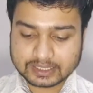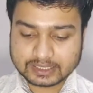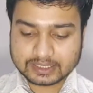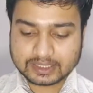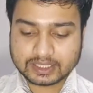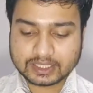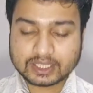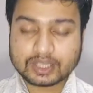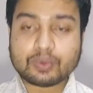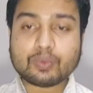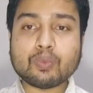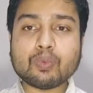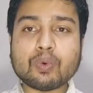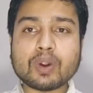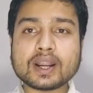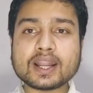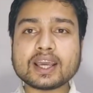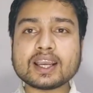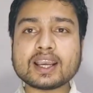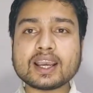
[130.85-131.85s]
ठीक है
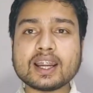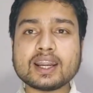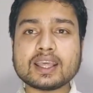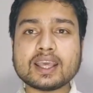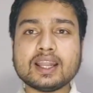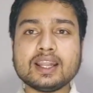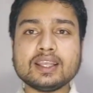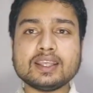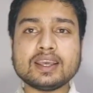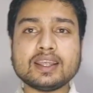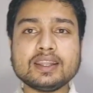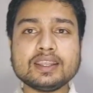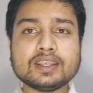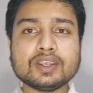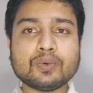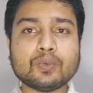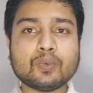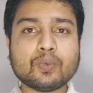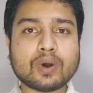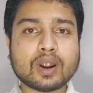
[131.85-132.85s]
वहाँ पहुँचने के
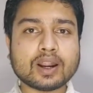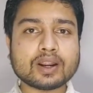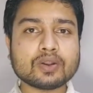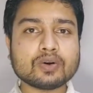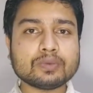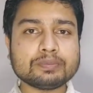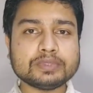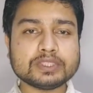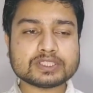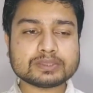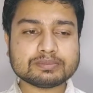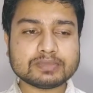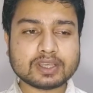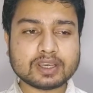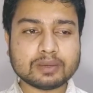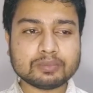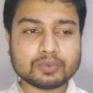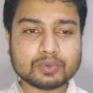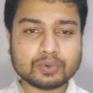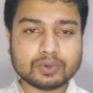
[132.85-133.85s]
बाद में
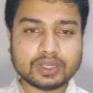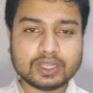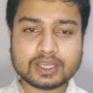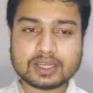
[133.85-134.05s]
आपको